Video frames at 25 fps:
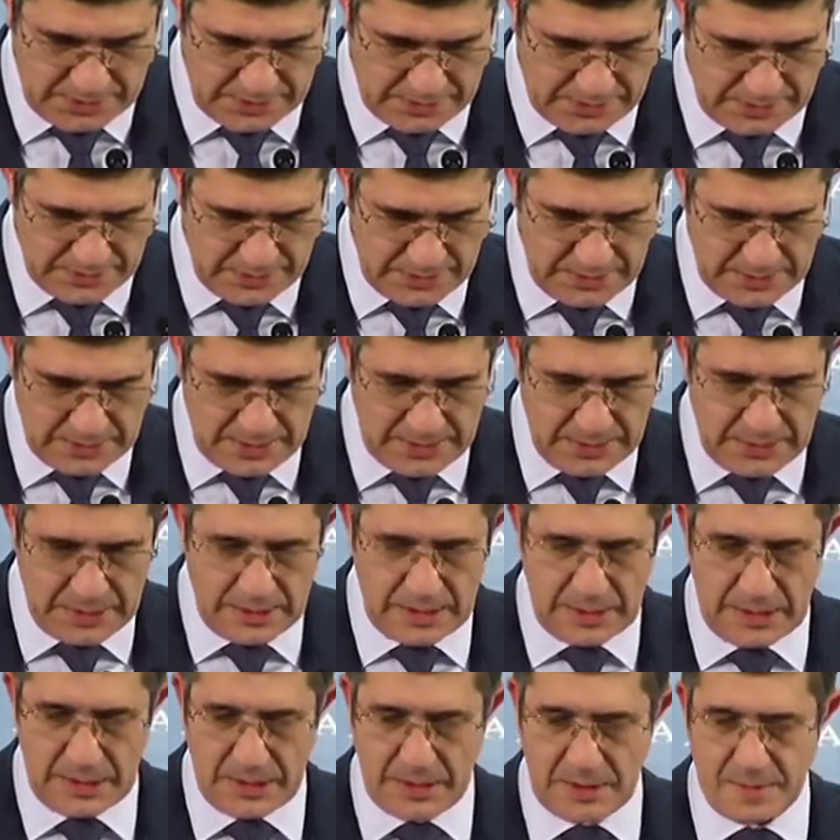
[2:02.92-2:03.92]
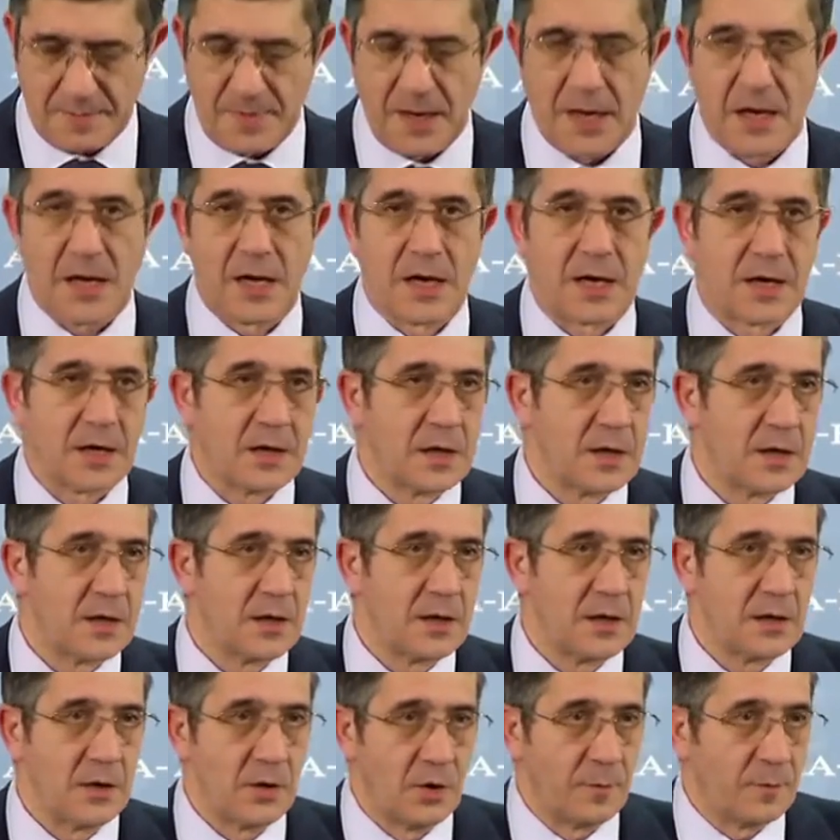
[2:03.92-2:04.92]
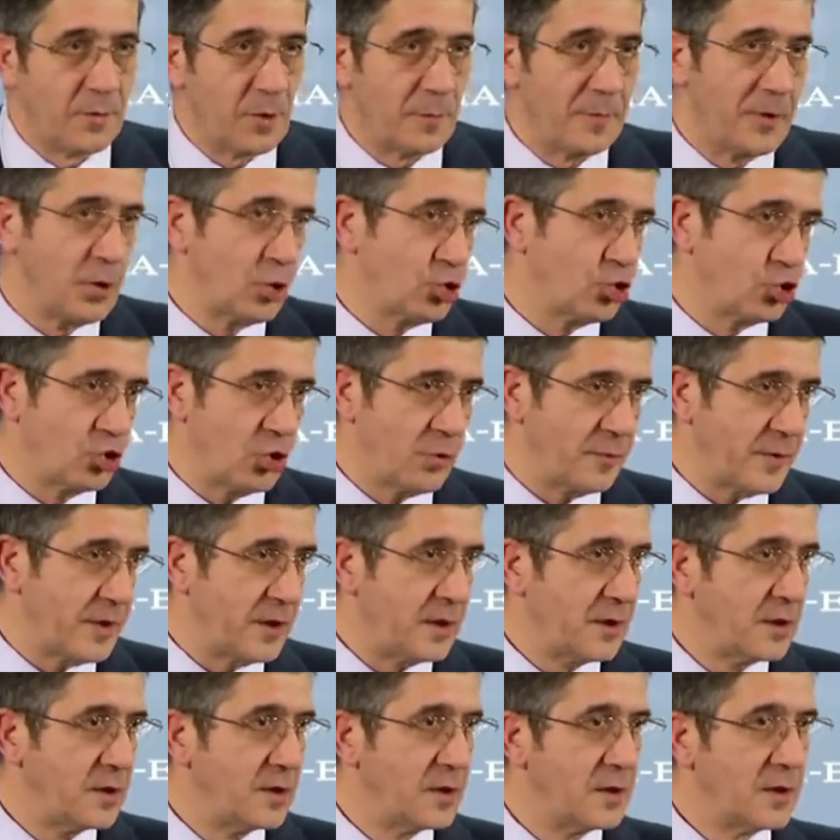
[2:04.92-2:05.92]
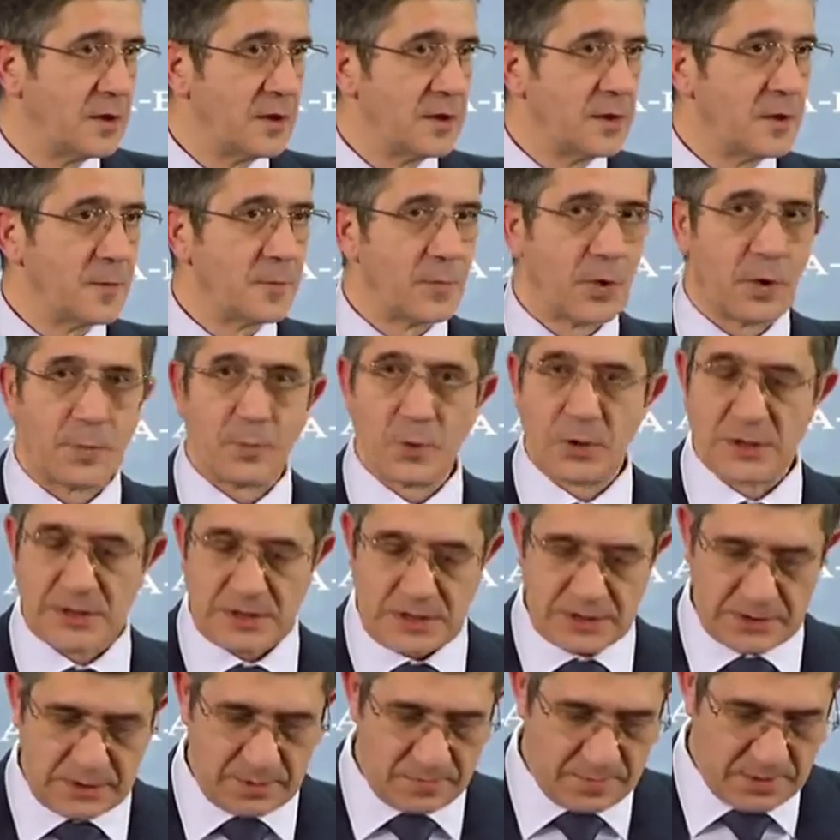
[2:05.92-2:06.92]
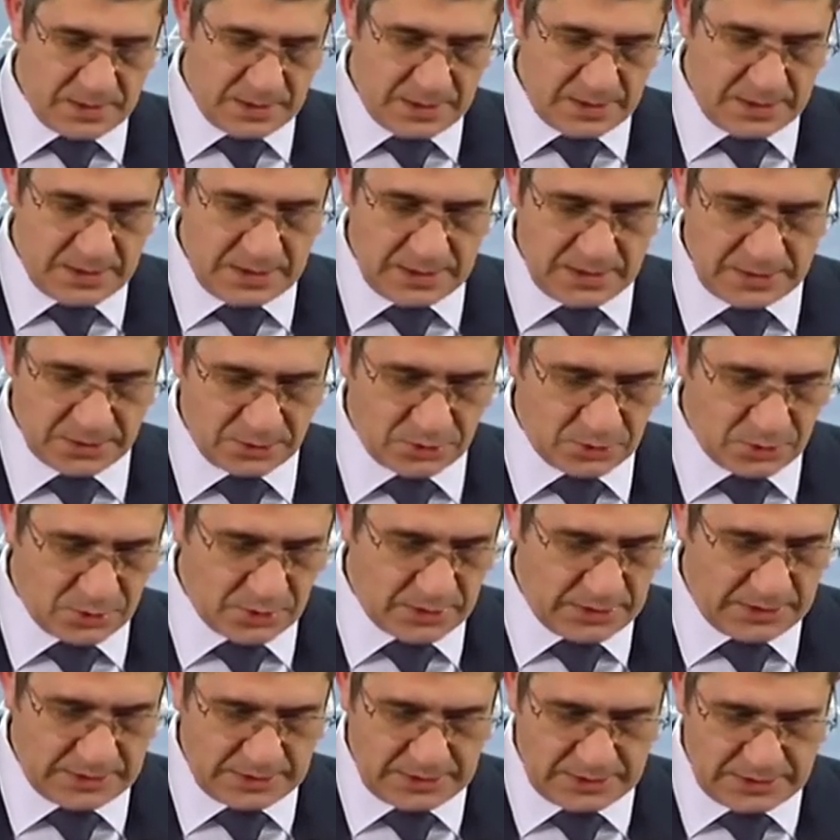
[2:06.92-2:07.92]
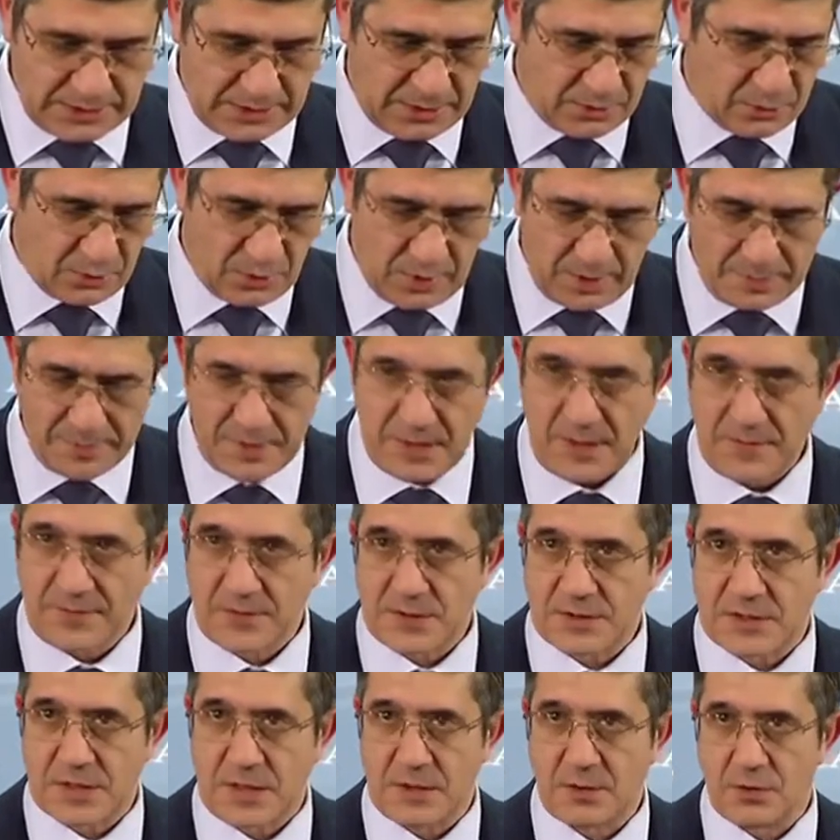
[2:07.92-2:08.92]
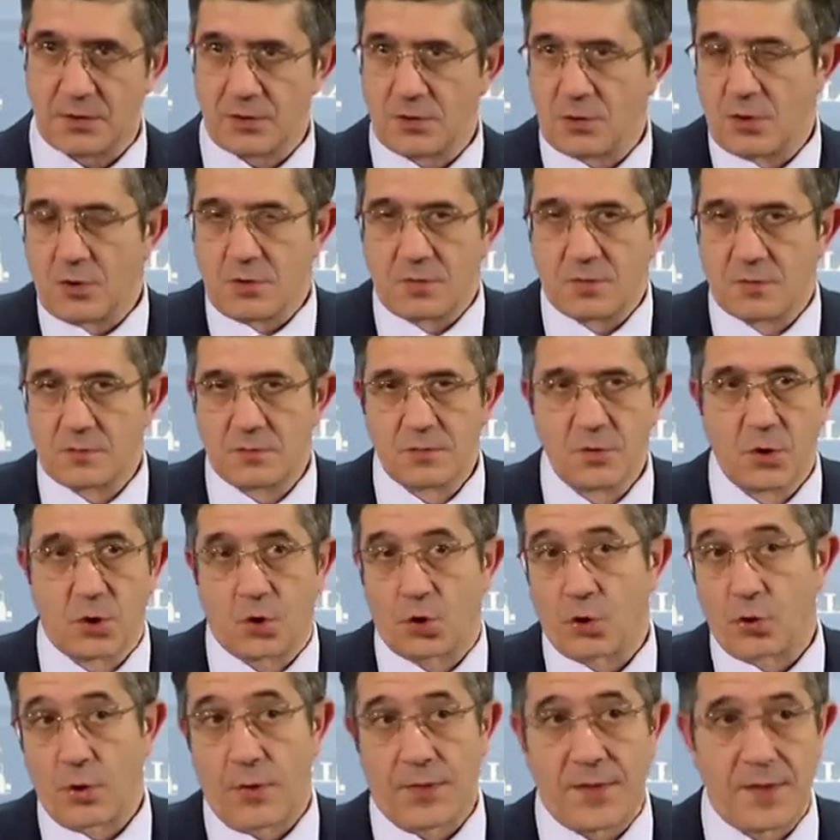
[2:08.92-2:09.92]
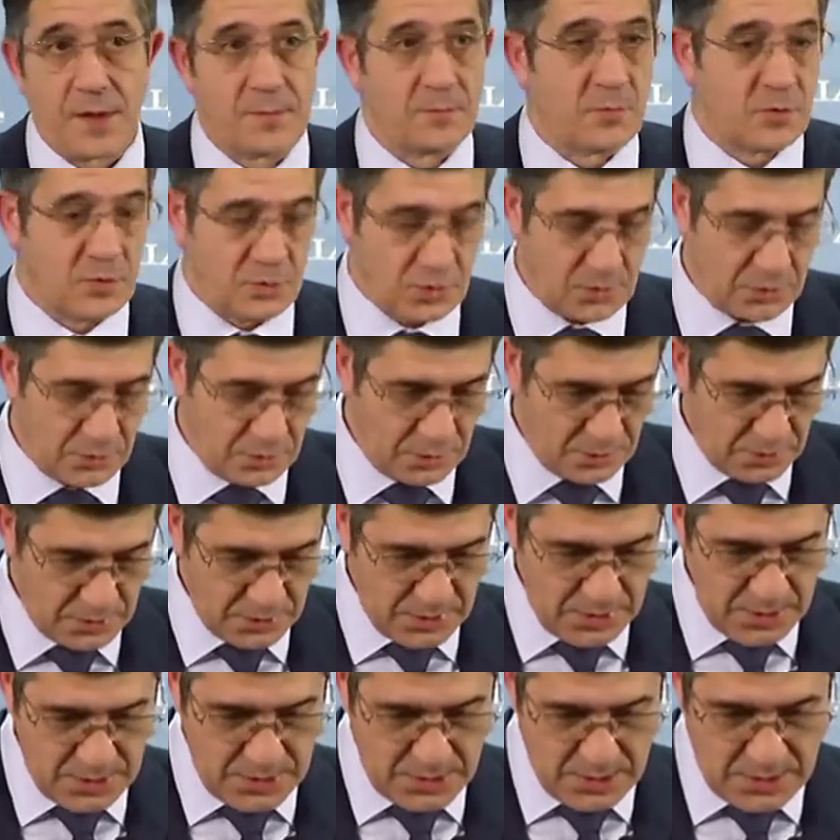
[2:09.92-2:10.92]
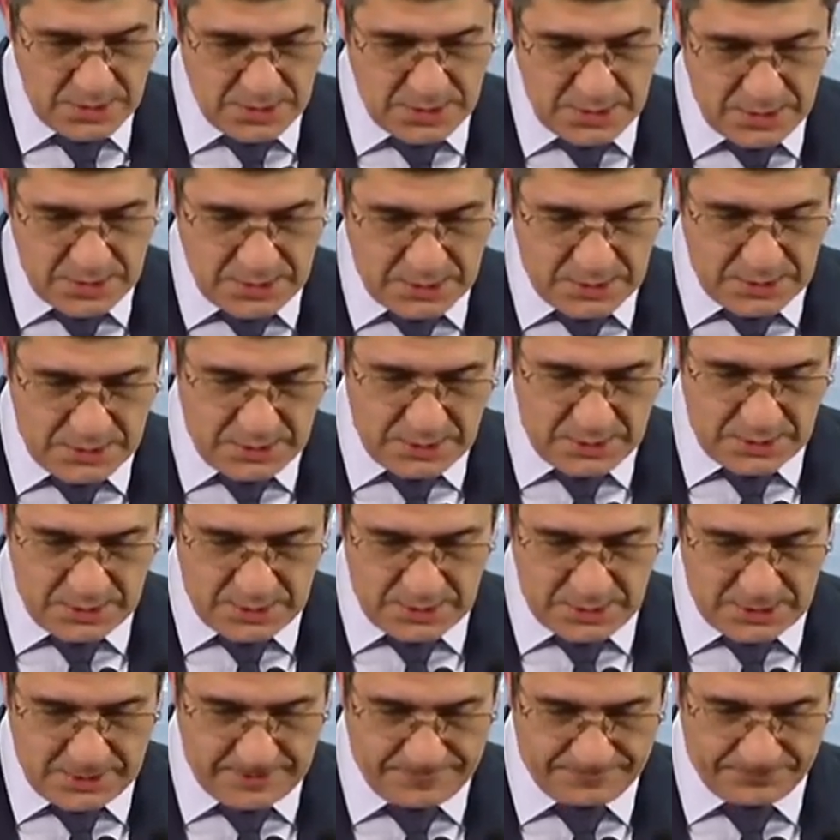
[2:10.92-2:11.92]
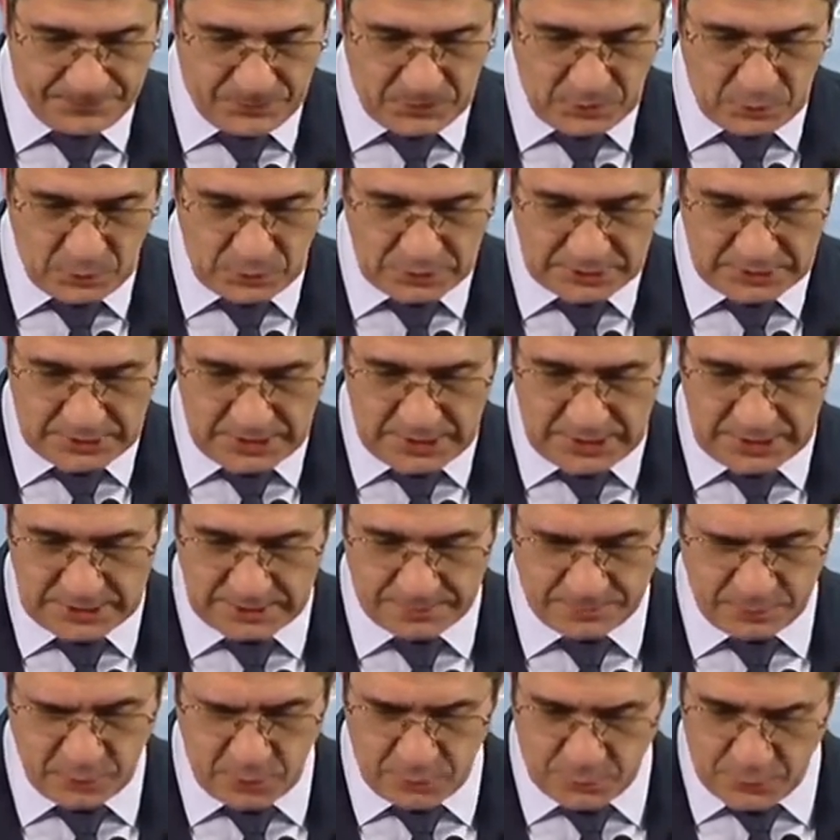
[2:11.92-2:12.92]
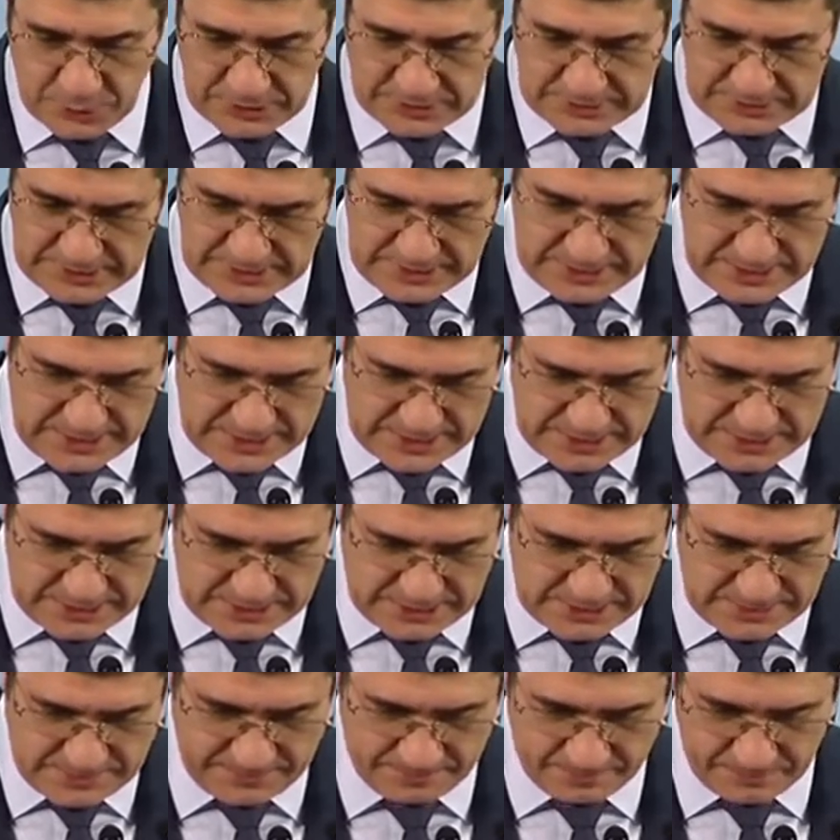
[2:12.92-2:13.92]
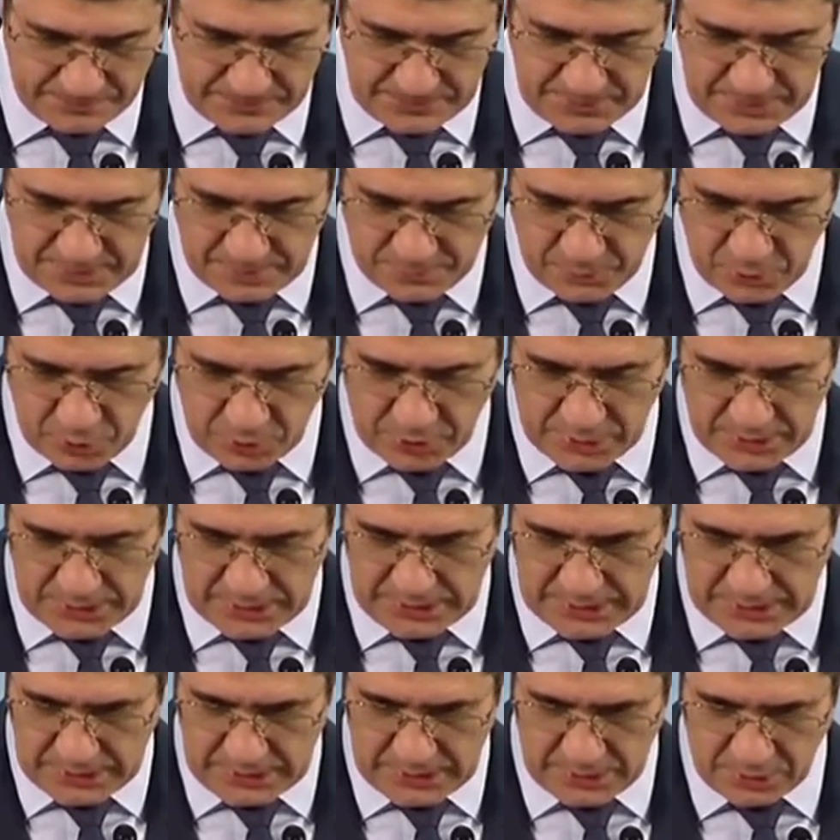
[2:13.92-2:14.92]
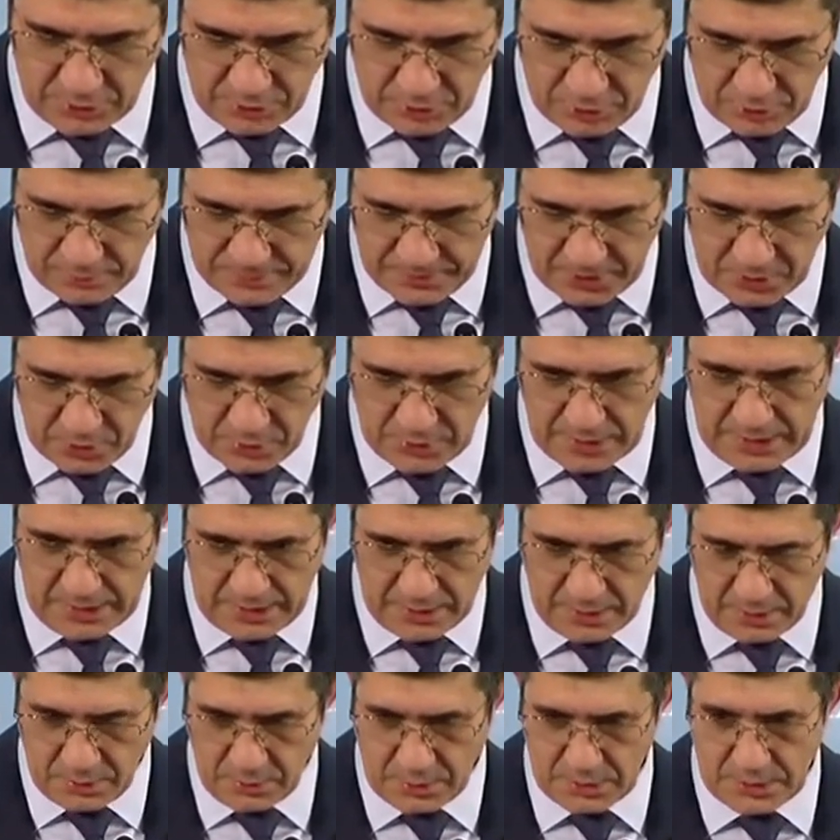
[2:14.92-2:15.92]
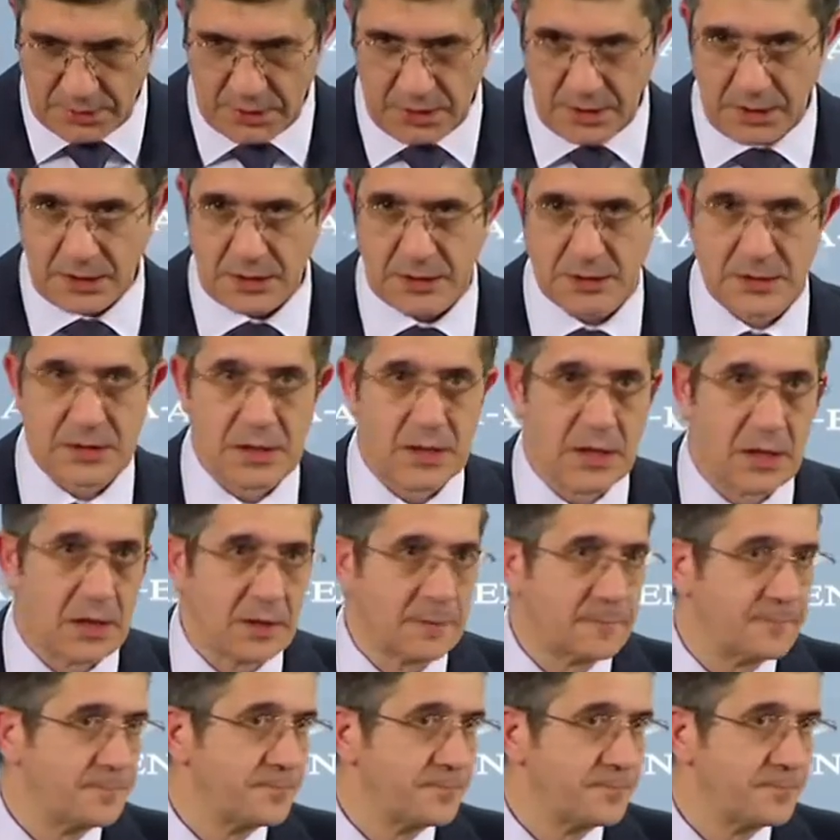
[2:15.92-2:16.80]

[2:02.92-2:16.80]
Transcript: a arrimar el hombro, pero sobre propuestas y medidas concretas que todavía a fecha de hoy no, conocemos. Eh, nuestras propuestas en el bloque económico, que creo que tiene que ser